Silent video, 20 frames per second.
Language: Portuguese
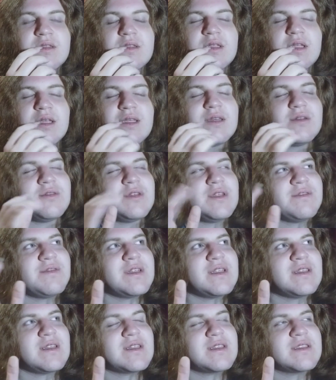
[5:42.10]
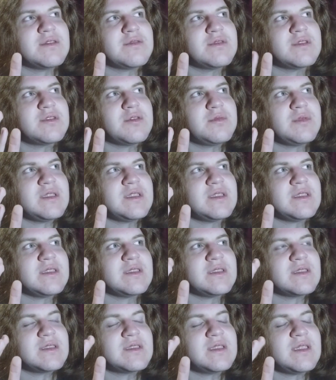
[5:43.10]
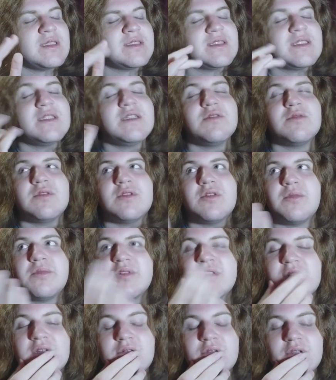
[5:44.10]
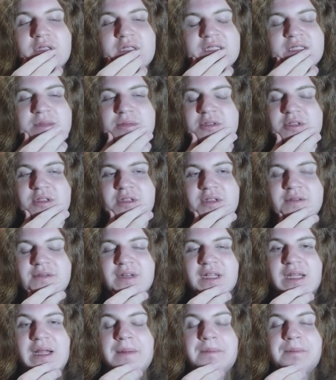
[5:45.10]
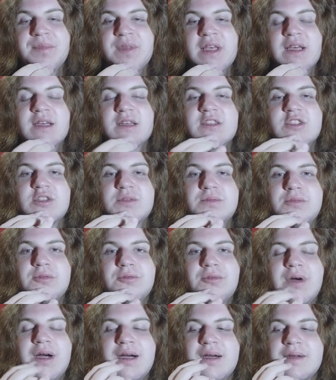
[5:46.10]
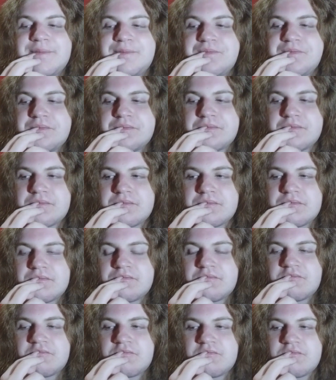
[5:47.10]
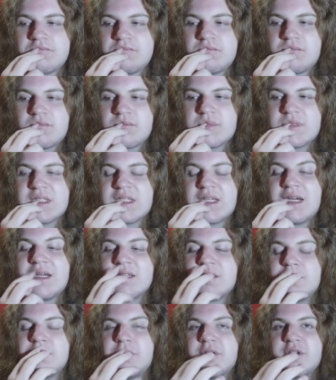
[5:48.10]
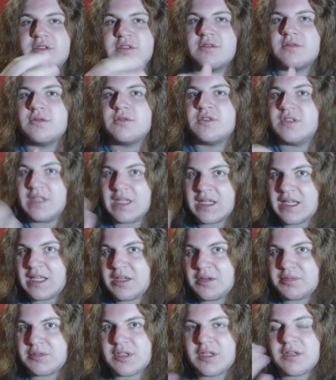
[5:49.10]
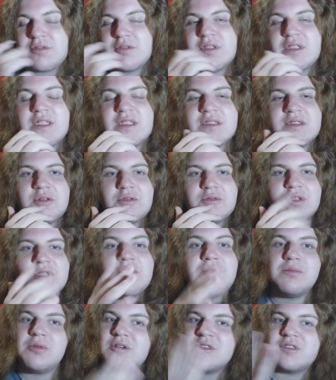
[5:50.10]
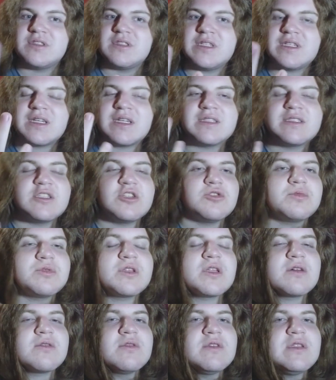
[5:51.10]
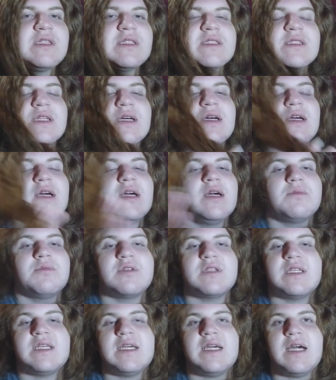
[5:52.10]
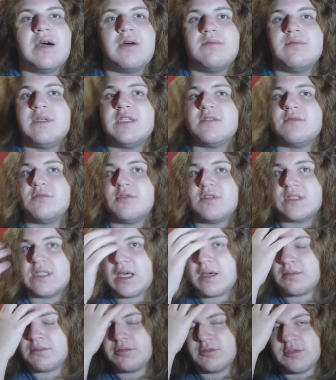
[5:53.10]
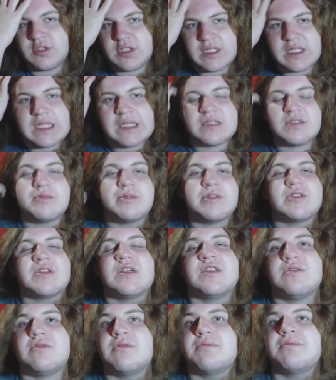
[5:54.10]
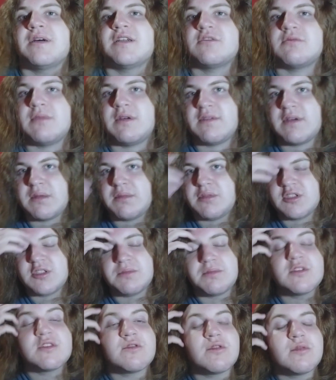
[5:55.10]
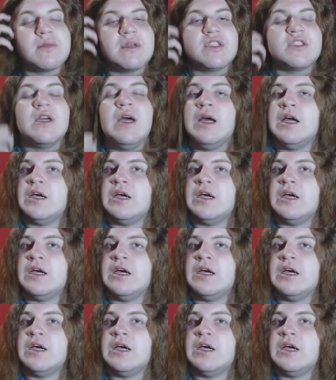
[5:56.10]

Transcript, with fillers: Daqui é eu ia falar na questão sobre se ele seria ou não protagonista, por isso que eu ia falar. Tipo, ah. Ah, que eu posso dizer que ele é o protagonista, ou não posso dizer que ele seria o protagonista. Porque ao mesmo tempo de que esse personagem me passa uma vibe de possivelmente